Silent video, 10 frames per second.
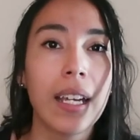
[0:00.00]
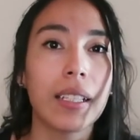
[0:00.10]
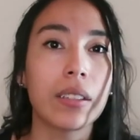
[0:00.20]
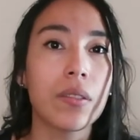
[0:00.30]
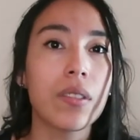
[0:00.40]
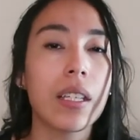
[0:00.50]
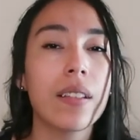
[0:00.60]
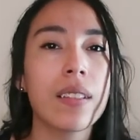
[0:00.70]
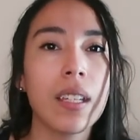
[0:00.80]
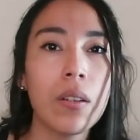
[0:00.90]

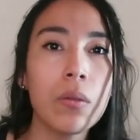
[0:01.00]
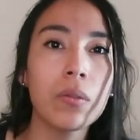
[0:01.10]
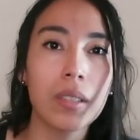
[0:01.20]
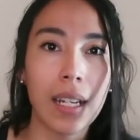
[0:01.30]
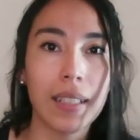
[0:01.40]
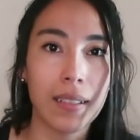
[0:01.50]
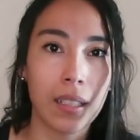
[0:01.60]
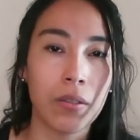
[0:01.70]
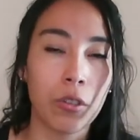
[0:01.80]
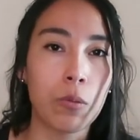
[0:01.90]
Entonces quiero juntar
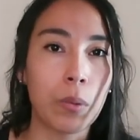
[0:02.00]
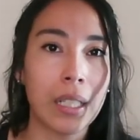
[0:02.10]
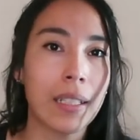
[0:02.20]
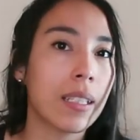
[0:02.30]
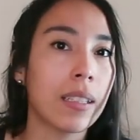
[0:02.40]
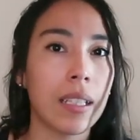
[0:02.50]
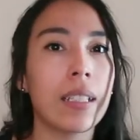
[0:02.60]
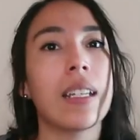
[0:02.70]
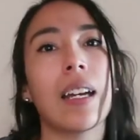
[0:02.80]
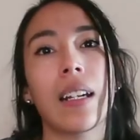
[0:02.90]
estas dos porque esta
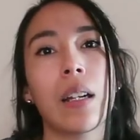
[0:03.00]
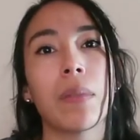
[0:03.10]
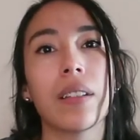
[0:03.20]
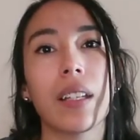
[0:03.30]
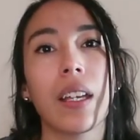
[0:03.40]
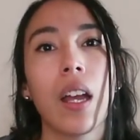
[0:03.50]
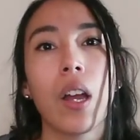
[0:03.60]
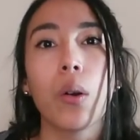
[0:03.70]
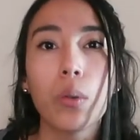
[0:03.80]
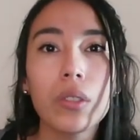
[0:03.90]
técnica realmente
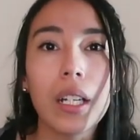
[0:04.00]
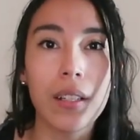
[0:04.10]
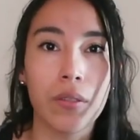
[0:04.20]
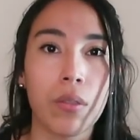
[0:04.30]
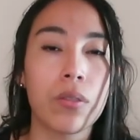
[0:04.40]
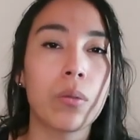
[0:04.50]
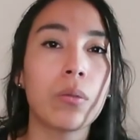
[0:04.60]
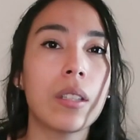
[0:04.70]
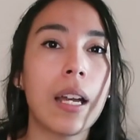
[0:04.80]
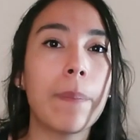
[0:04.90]
junta las dos,
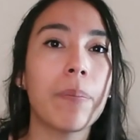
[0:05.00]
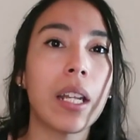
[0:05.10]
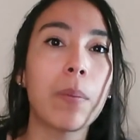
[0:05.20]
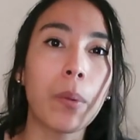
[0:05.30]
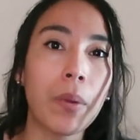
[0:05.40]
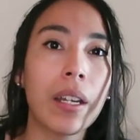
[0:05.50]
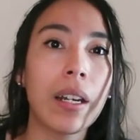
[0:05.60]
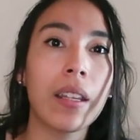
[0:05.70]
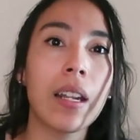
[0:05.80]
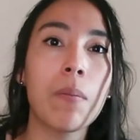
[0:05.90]
junta el
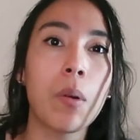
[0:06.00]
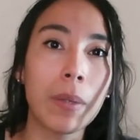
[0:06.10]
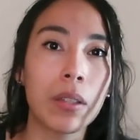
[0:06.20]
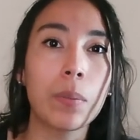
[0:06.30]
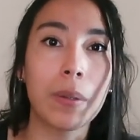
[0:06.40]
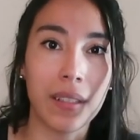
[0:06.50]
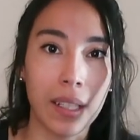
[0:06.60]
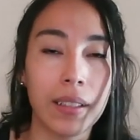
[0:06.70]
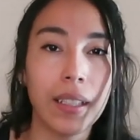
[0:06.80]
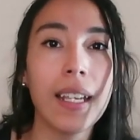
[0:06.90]
poder del momento
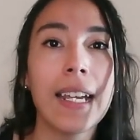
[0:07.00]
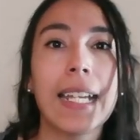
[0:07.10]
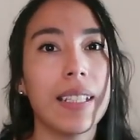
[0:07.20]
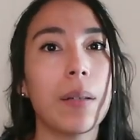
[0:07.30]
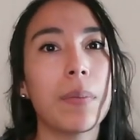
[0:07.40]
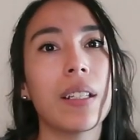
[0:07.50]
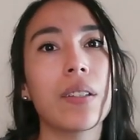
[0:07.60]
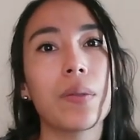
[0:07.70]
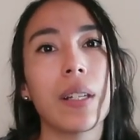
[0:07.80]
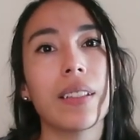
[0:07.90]
presente y también
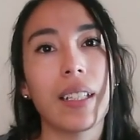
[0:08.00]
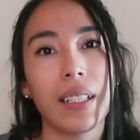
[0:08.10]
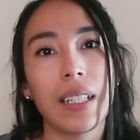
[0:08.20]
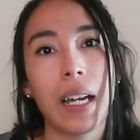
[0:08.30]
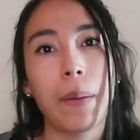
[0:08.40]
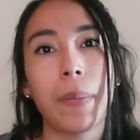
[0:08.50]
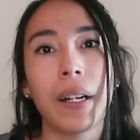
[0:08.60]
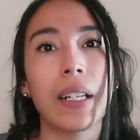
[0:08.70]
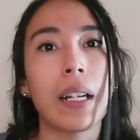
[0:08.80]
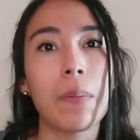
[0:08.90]
es una técnica
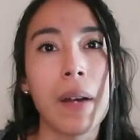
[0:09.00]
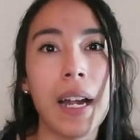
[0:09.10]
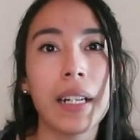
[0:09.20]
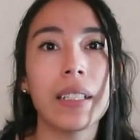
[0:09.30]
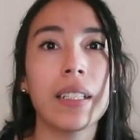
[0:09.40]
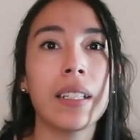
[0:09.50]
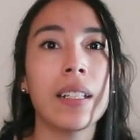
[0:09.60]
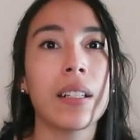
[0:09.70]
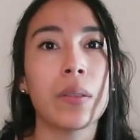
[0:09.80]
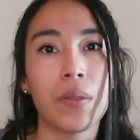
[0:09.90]
para calmar
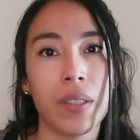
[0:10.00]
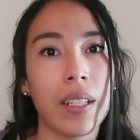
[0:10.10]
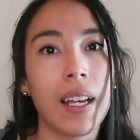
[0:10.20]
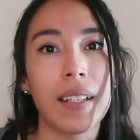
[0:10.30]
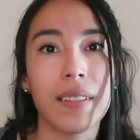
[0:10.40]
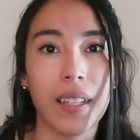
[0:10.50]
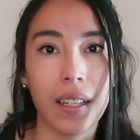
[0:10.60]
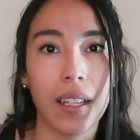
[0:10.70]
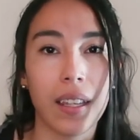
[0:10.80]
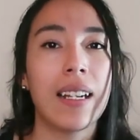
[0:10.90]
y reducir
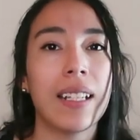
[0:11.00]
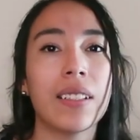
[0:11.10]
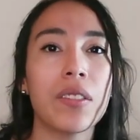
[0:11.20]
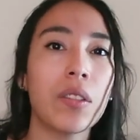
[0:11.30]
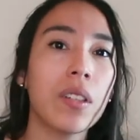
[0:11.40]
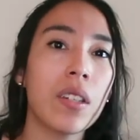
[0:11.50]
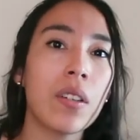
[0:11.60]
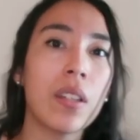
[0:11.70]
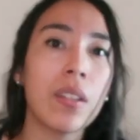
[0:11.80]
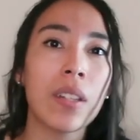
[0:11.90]
ansiedad. La intención que
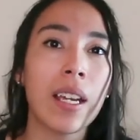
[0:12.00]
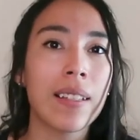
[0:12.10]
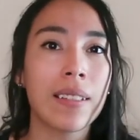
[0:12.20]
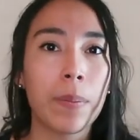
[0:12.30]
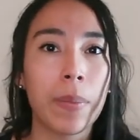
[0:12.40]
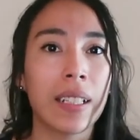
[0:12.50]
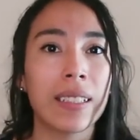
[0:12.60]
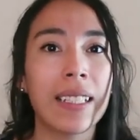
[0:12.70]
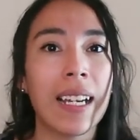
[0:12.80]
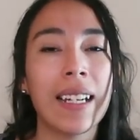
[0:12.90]
yo le doy a esta
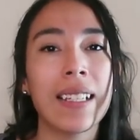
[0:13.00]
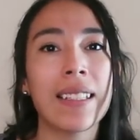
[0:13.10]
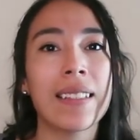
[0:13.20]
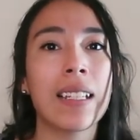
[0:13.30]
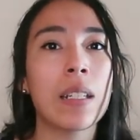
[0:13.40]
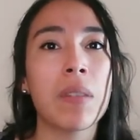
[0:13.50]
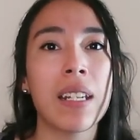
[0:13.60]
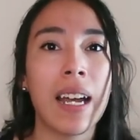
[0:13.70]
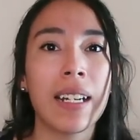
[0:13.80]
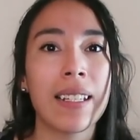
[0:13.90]
práctica es
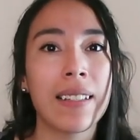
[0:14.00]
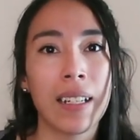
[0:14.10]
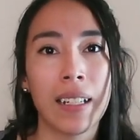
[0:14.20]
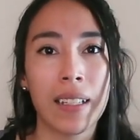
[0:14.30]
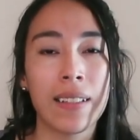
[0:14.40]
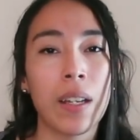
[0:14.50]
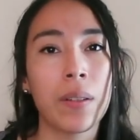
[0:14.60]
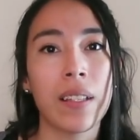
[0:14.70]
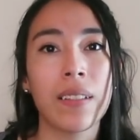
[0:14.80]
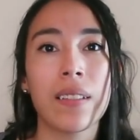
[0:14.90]
eliminar esa creencia o
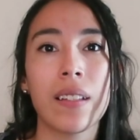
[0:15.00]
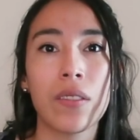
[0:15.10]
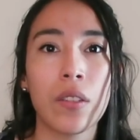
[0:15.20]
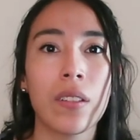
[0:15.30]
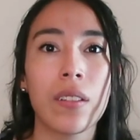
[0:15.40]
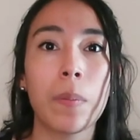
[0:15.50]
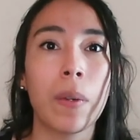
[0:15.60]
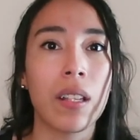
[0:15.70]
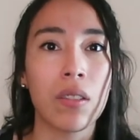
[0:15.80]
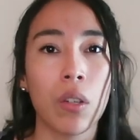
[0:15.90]
esa sensación de
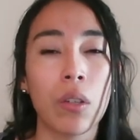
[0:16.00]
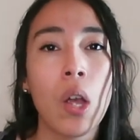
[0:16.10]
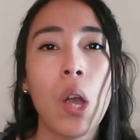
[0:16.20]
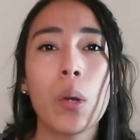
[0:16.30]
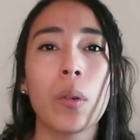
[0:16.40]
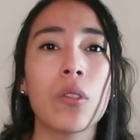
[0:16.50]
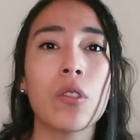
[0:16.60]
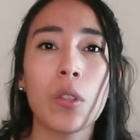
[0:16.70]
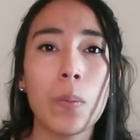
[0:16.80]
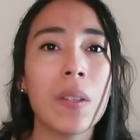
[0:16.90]
separación cuando
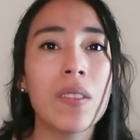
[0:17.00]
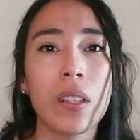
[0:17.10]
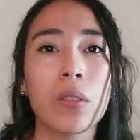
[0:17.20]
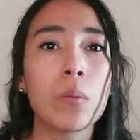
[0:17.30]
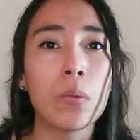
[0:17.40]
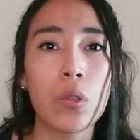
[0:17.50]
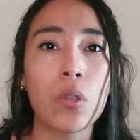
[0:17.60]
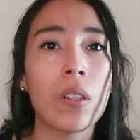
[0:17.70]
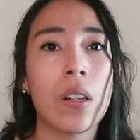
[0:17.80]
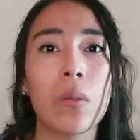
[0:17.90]
estoy pensando
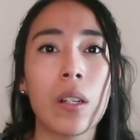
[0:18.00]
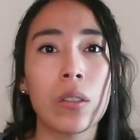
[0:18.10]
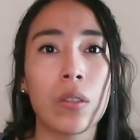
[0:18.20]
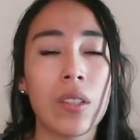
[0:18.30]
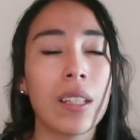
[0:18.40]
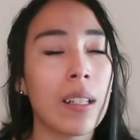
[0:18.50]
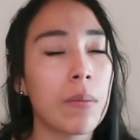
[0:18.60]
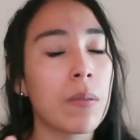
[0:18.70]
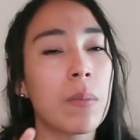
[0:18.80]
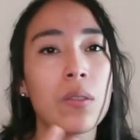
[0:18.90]
mucho en alguna cosa, tal
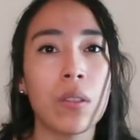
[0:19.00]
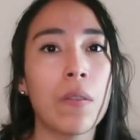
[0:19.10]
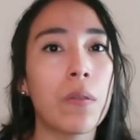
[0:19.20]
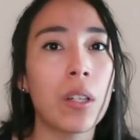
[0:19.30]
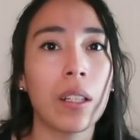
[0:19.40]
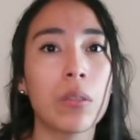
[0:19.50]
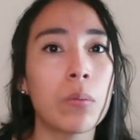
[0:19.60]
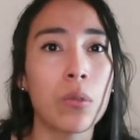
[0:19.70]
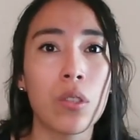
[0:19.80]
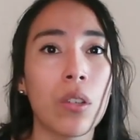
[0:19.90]
vez me estoy enfocando
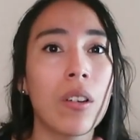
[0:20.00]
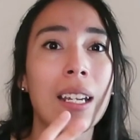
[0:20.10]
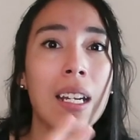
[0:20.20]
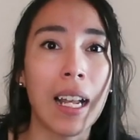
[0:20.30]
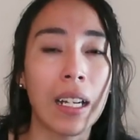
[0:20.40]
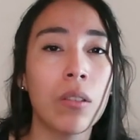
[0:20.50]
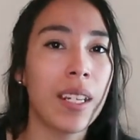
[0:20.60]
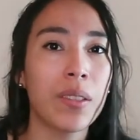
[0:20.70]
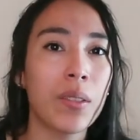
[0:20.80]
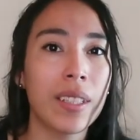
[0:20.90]
mucho en algo
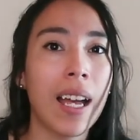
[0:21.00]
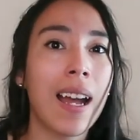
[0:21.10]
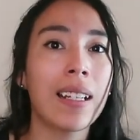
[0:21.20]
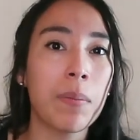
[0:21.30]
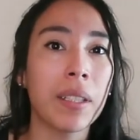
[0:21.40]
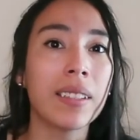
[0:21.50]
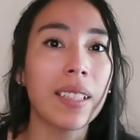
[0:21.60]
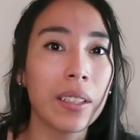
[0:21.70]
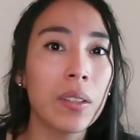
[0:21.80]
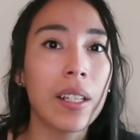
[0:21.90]
y eso está
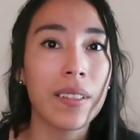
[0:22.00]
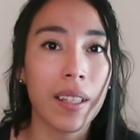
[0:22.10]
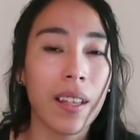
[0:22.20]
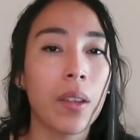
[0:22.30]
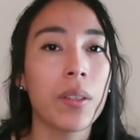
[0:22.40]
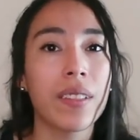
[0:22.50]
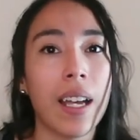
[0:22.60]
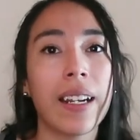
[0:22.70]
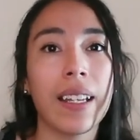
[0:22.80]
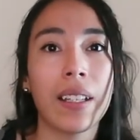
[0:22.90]
alimentando la ansiedad o
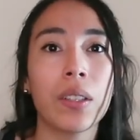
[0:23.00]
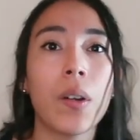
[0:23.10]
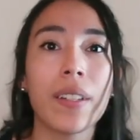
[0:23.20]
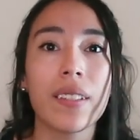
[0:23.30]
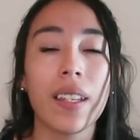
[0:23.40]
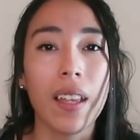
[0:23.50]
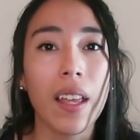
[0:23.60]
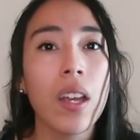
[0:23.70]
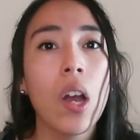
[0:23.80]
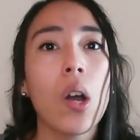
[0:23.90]
está creando
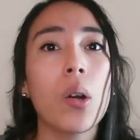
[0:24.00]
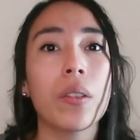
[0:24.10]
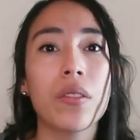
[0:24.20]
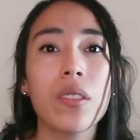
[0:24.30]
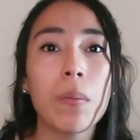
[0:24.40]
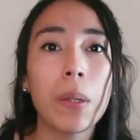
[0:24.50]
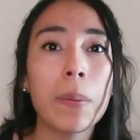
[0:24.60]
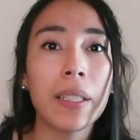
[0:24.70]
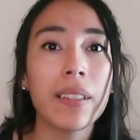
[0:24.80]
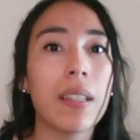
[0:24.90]
ansiedad o cuando
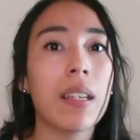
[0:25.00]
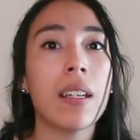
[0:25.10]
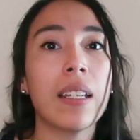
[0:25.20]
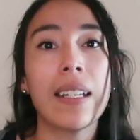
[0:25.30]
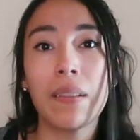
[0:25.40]
simplemente